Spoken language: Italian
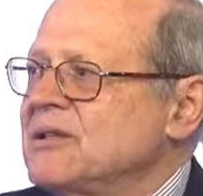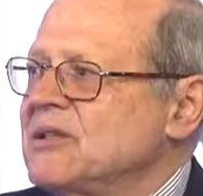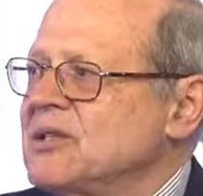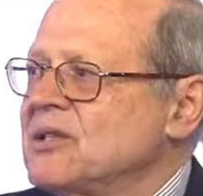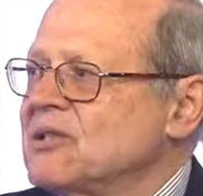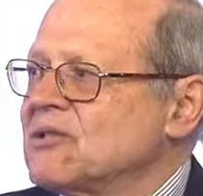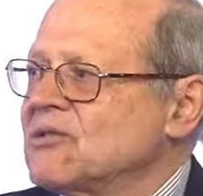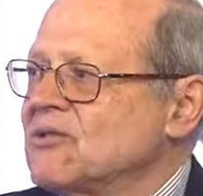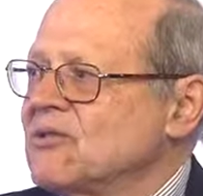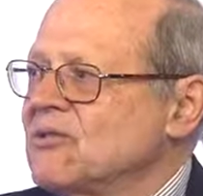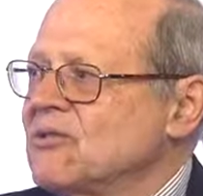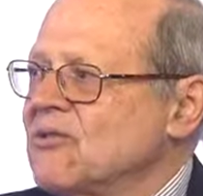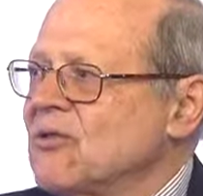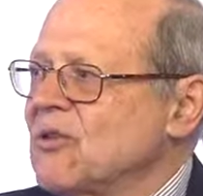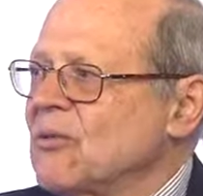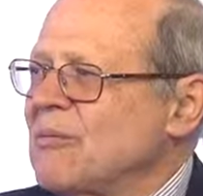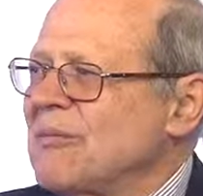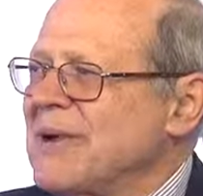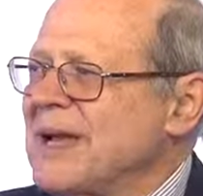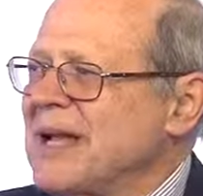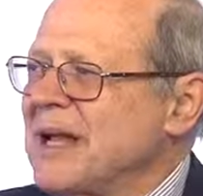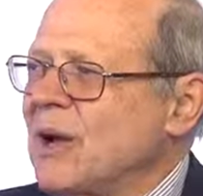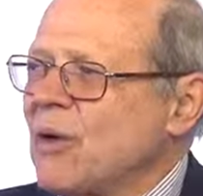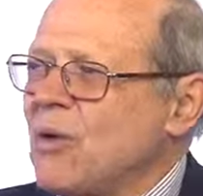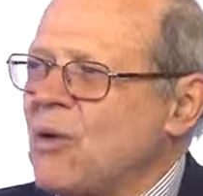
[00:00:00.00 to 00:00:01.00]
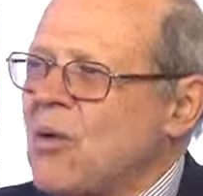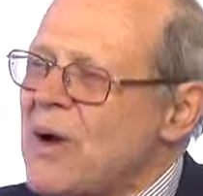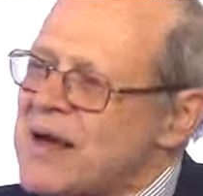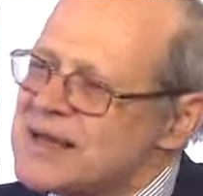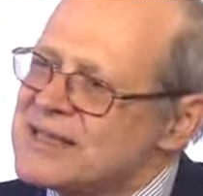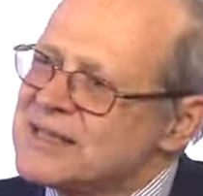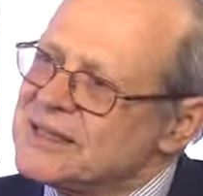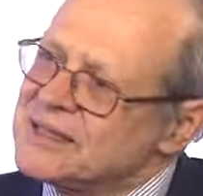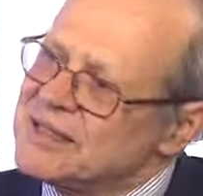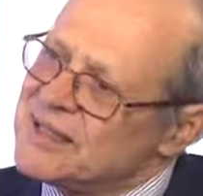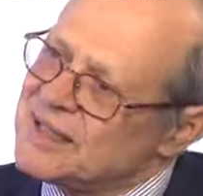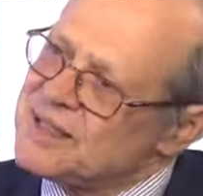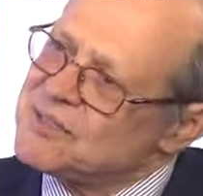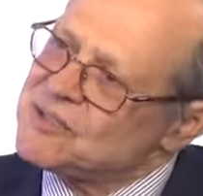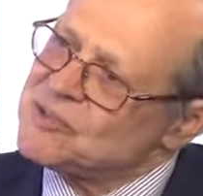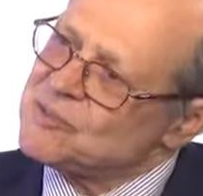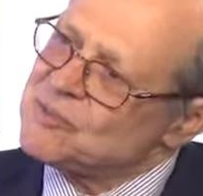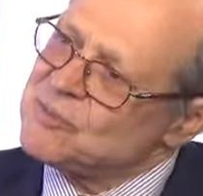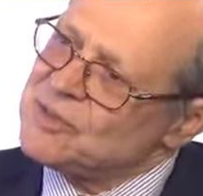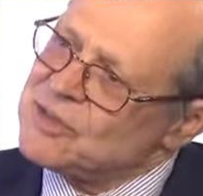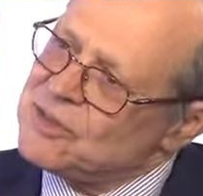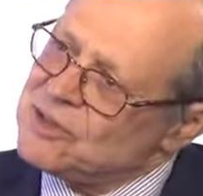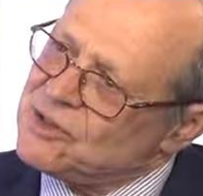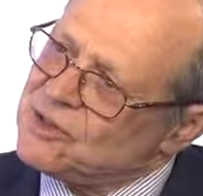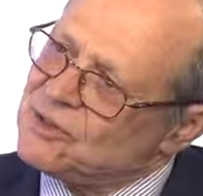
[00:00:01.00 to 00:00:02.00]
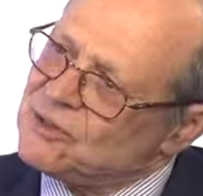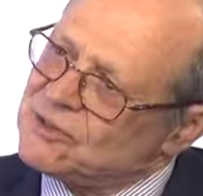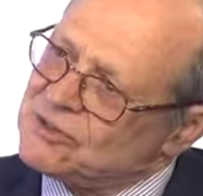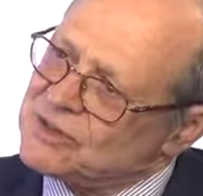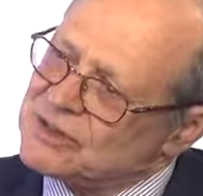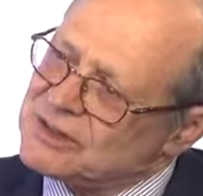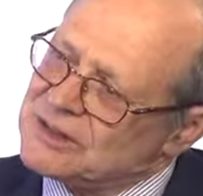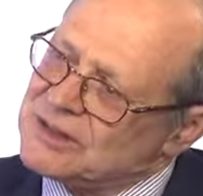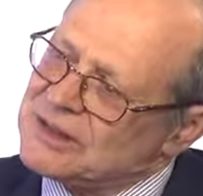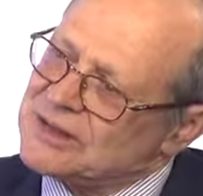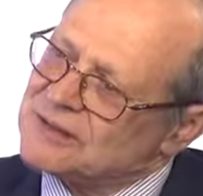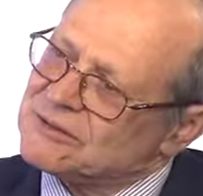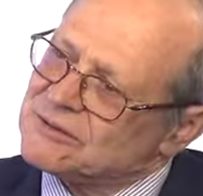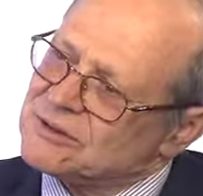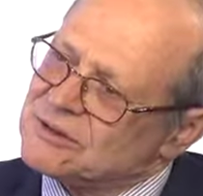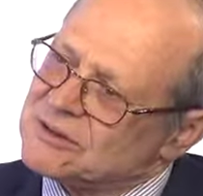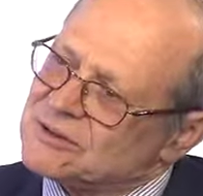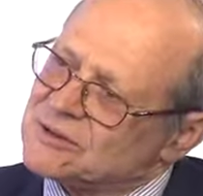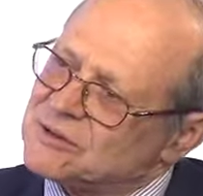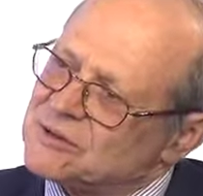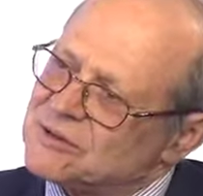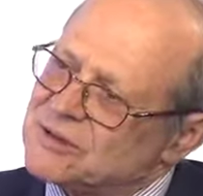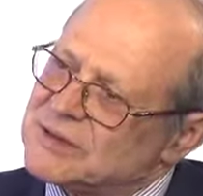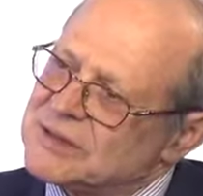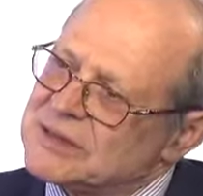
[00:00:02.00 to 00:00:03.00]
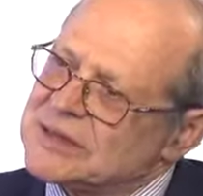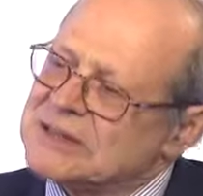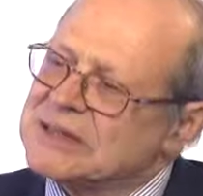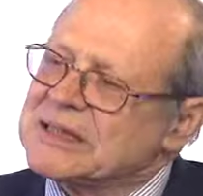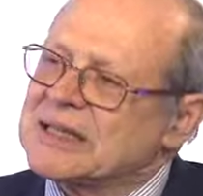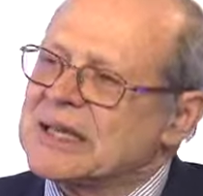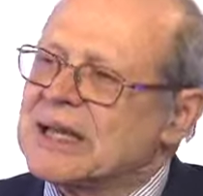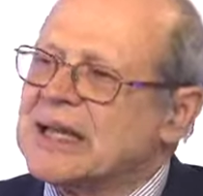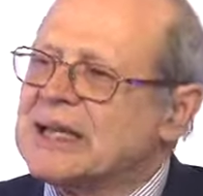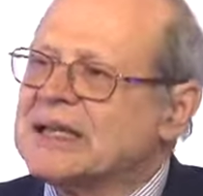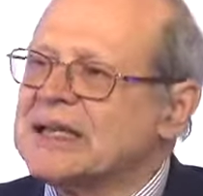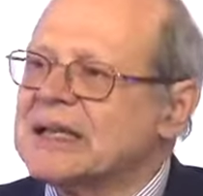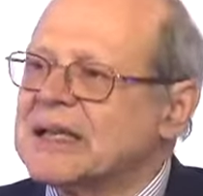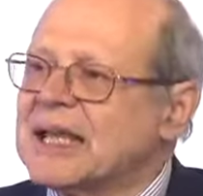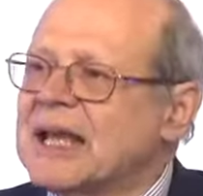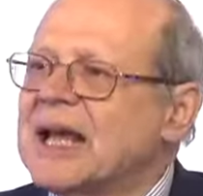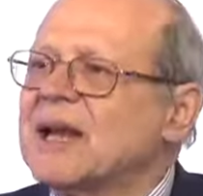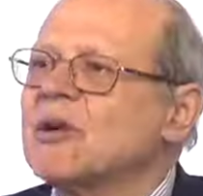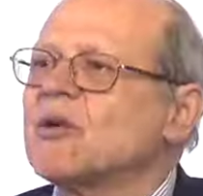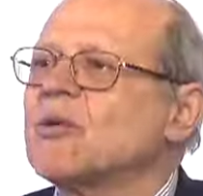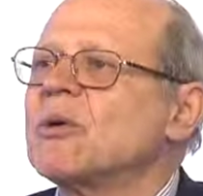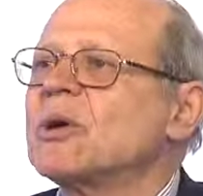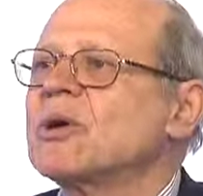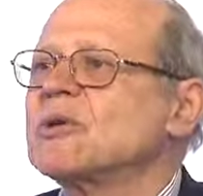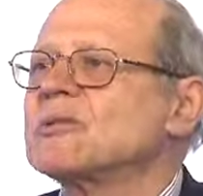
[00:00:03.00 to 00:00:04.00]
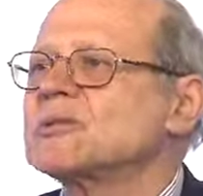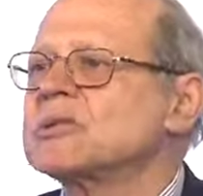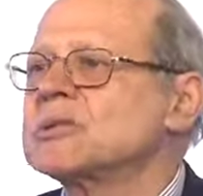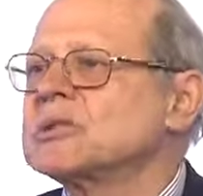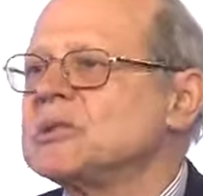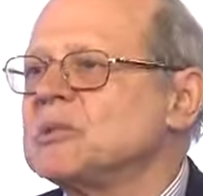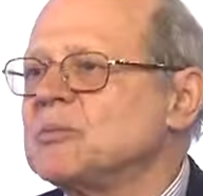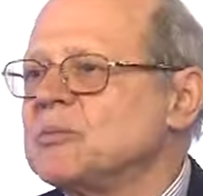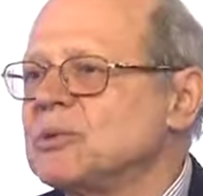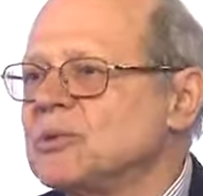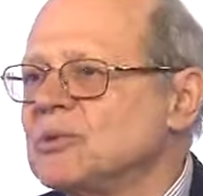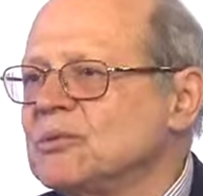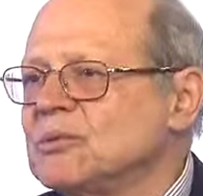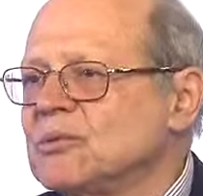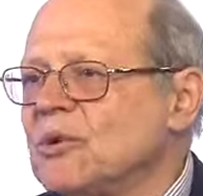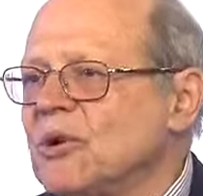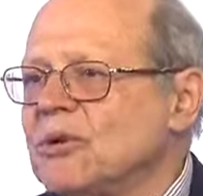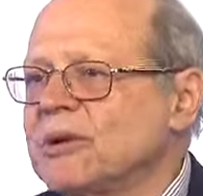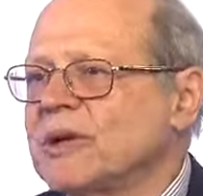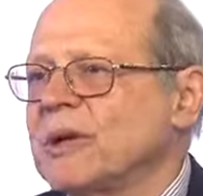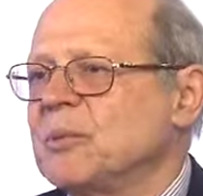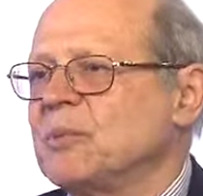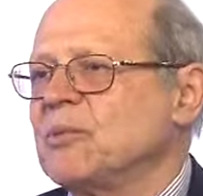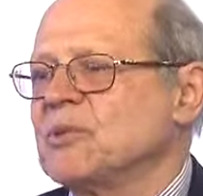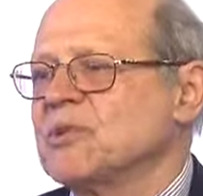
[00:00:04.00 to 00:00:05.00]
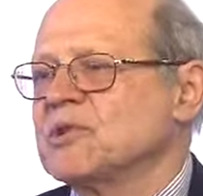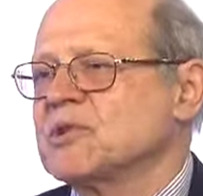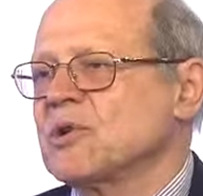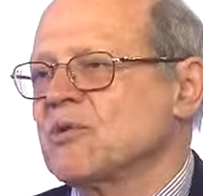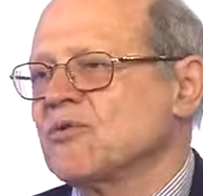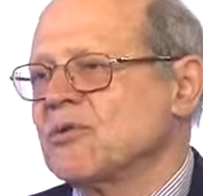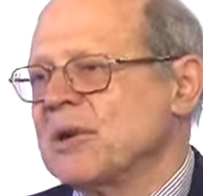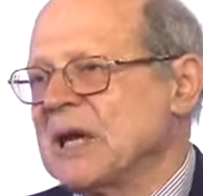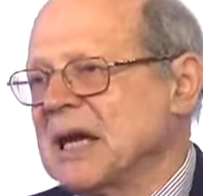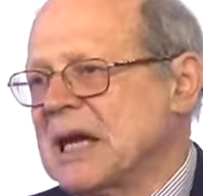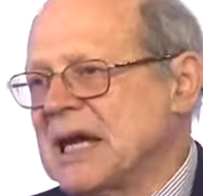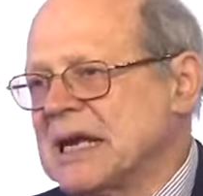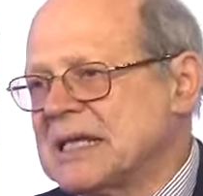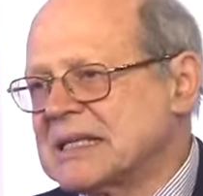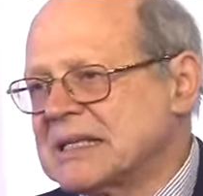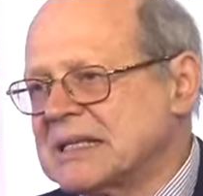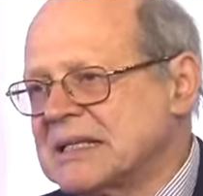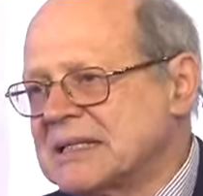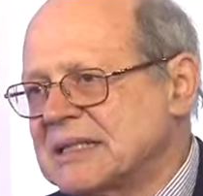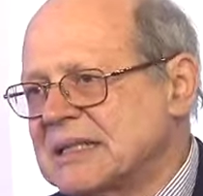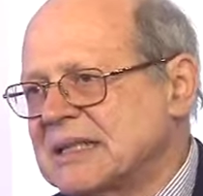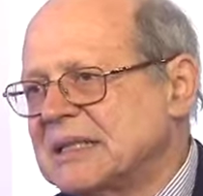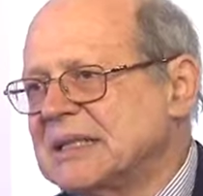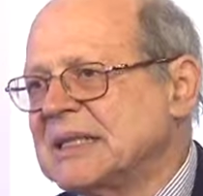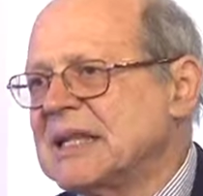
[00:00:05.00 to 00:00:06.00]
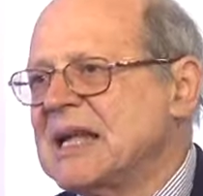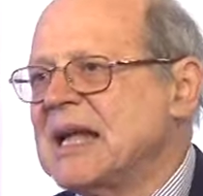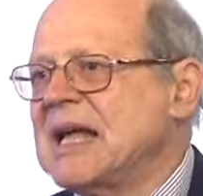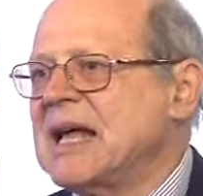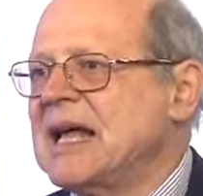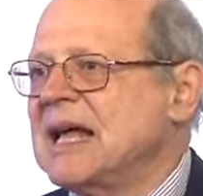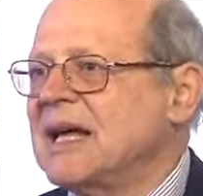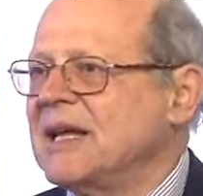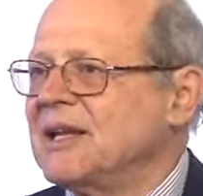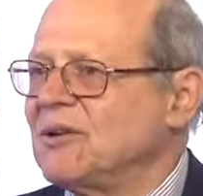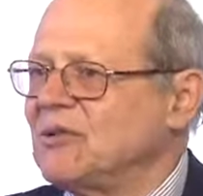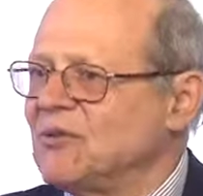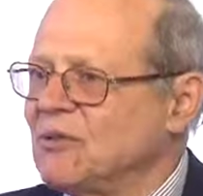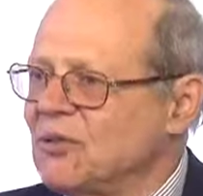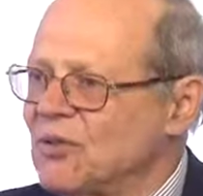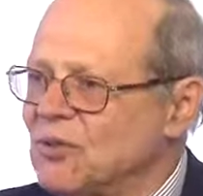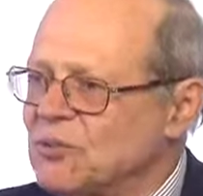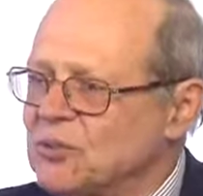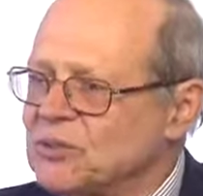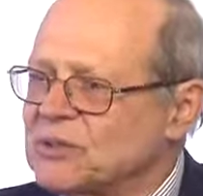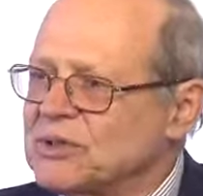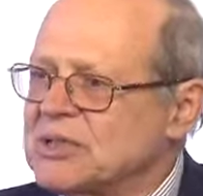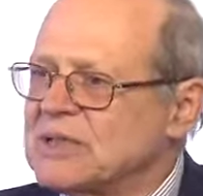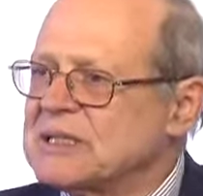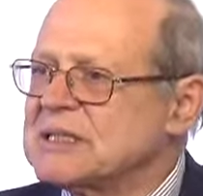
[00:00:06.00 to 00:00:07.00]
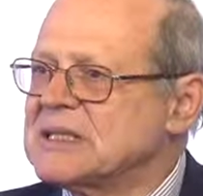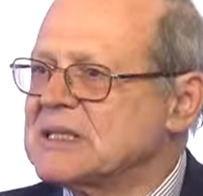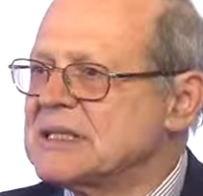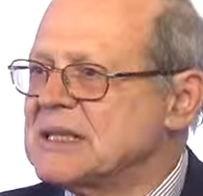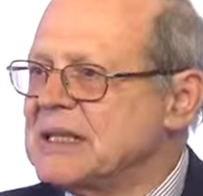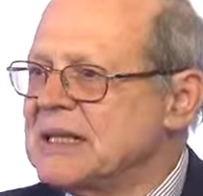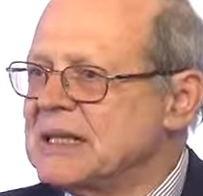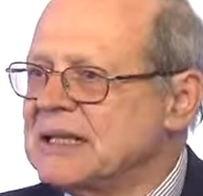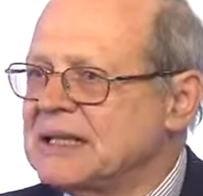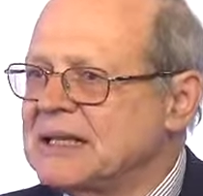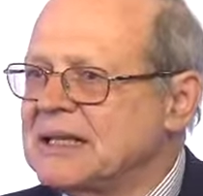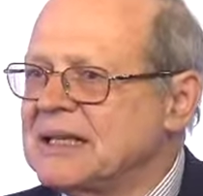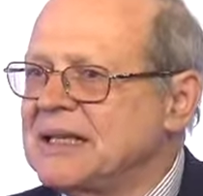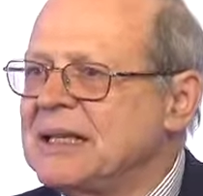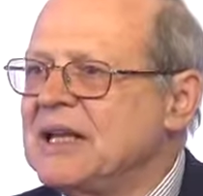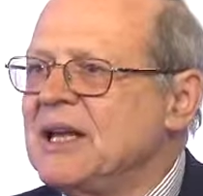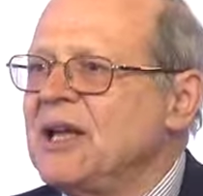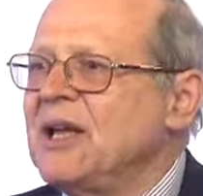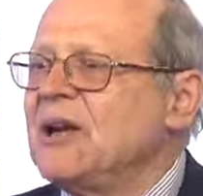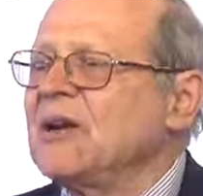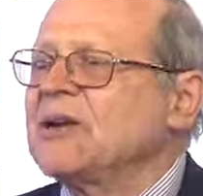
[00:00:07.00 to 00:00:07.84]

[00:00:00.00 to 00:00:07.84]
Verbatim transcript: ci sono ormai quasi 10 milioni di lavoratori in Italia che hanno qualcosa di più, che può essere una cassa aziendale, un gruppo di aziende,